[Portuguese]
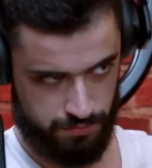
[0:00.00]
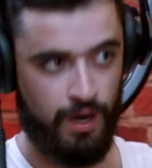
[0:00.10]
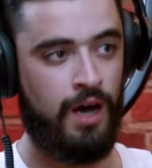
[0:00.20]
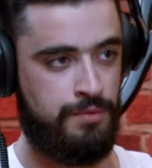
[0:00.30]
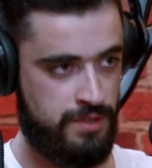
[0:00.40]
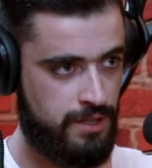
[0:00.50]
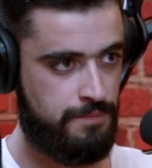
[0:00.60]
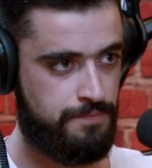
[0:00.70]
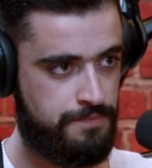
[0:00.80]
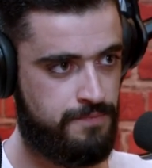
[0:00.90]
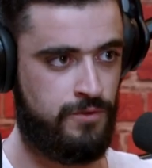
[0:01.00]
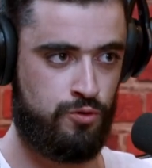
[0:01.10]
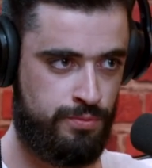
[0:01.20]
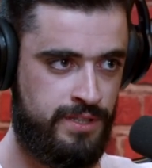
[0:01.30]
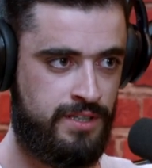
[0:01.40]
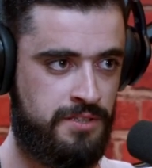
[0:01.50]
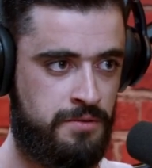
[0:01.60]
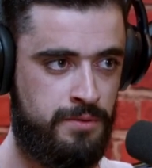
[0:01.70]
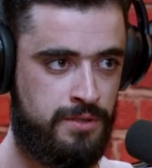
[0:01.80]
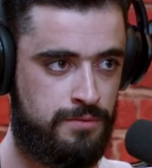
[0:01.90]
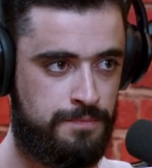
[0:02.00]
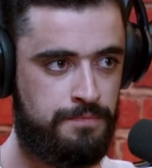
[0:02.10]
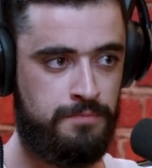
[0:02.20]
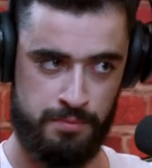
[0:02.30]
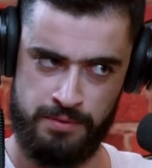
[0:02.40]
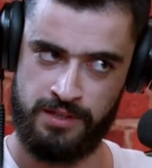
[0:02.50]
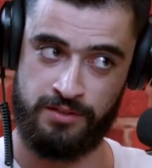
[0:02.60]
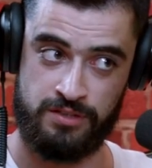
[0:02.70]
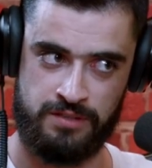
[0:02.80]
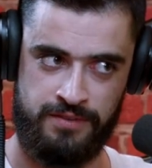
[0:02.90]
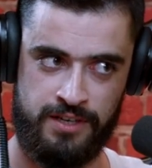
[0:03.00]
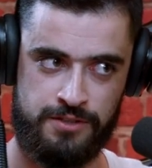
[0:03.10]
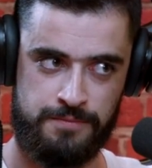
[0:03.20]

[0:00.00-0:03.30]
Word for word: Ah, pois é. Não se brinca em serviço. Bebia três cafés.